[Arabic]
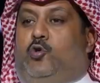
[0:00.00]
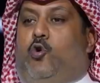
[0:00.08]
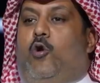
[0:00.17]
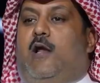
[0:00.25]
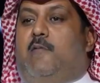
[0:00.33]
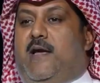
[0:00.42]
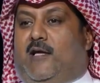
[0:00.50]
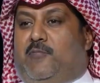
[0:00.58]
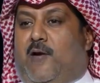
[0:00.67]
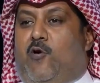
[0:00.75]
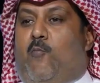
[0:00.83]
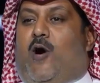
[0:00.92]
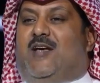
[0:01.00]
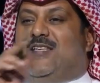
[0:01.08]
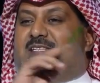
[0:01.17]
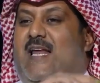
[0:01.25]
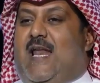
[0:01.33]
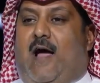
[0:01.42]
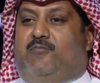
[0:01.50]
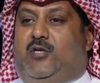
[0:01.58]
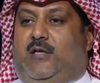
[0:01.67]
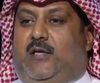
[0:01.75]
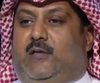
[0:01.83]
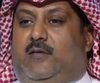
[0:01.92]
تقول لي ال 100 مليون مخصصه للاعب
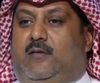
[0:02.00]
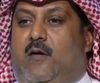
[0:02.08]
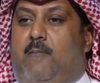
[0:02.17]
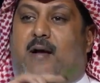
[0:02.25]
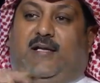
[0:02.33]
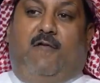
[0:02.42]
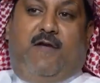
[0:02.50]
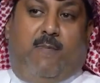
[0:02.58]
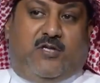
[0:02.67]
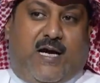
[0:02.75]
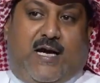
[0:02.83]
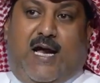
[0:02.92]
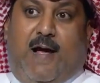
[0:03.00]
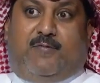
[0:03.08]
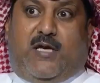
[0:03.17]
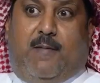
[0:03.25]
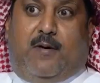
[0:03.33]
جديد ما إيه؟ تحل فيها مشاكل لاعب